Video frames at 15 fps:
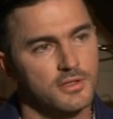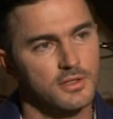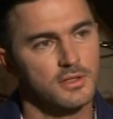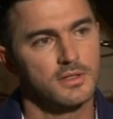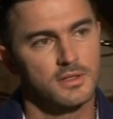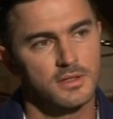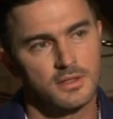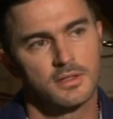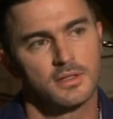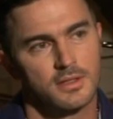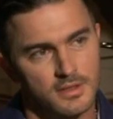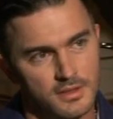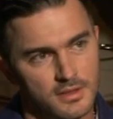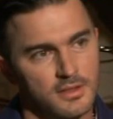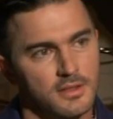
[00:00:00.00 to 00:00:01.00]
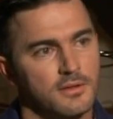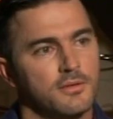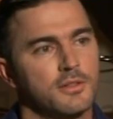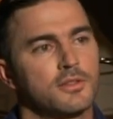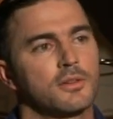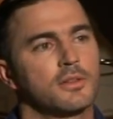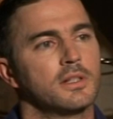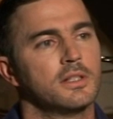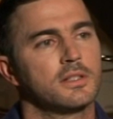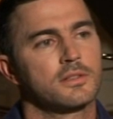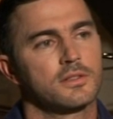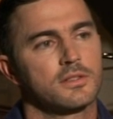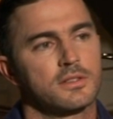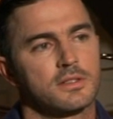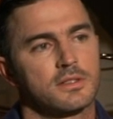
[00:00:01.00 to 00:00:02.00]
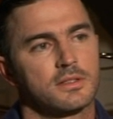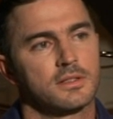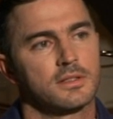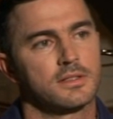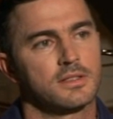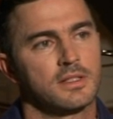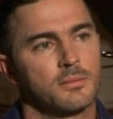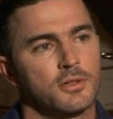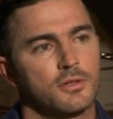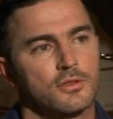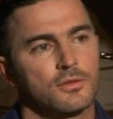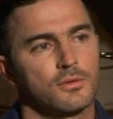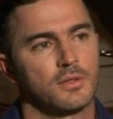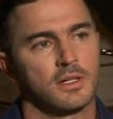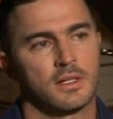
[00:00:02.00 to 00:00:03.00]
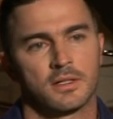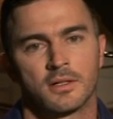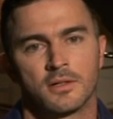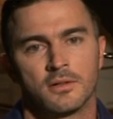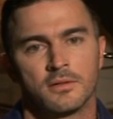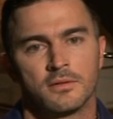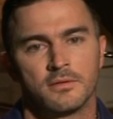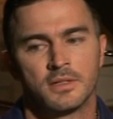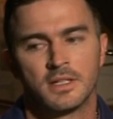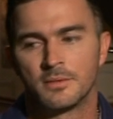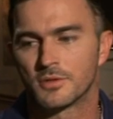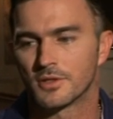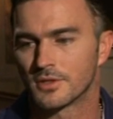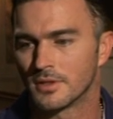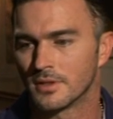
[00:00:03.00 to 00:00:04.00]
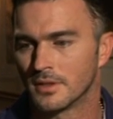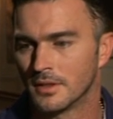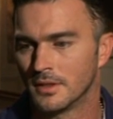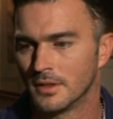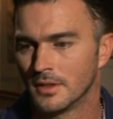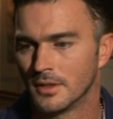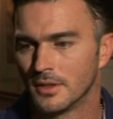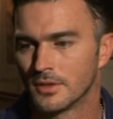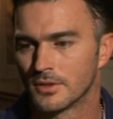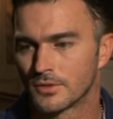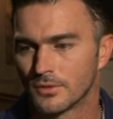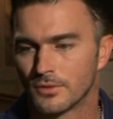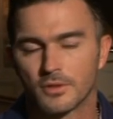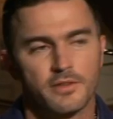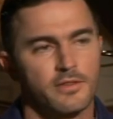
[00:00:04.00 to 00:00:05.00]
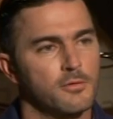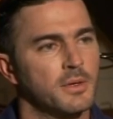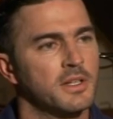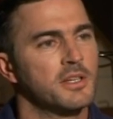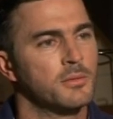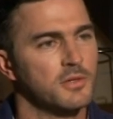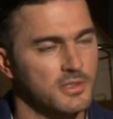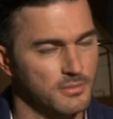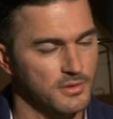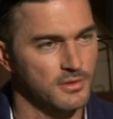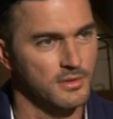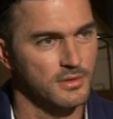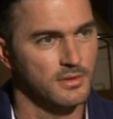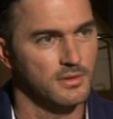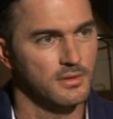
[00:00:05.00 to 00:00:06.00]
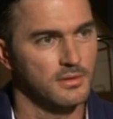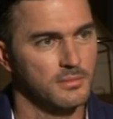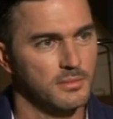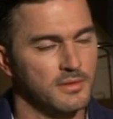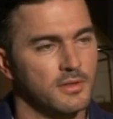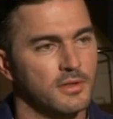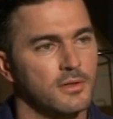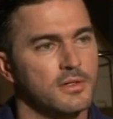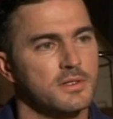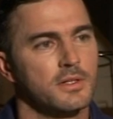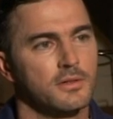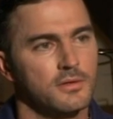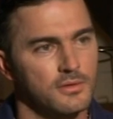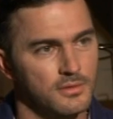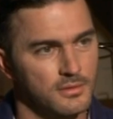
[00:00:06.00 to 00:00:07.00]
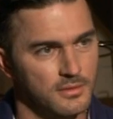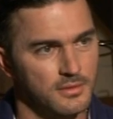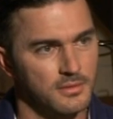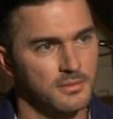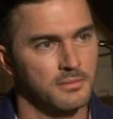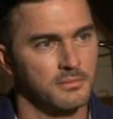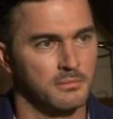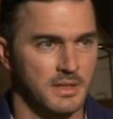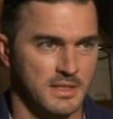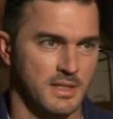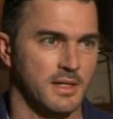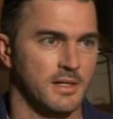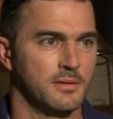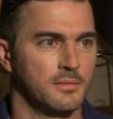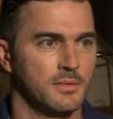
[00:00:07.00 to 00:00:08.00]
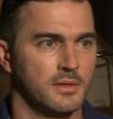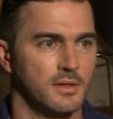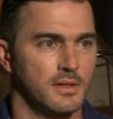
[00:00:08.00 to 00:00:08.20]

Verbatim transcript: ci wyciągnęli coś z samego studia. Dlatego mhm. wydaje mi się, że studio TVP nie może być pewnego rodzaju bazarem.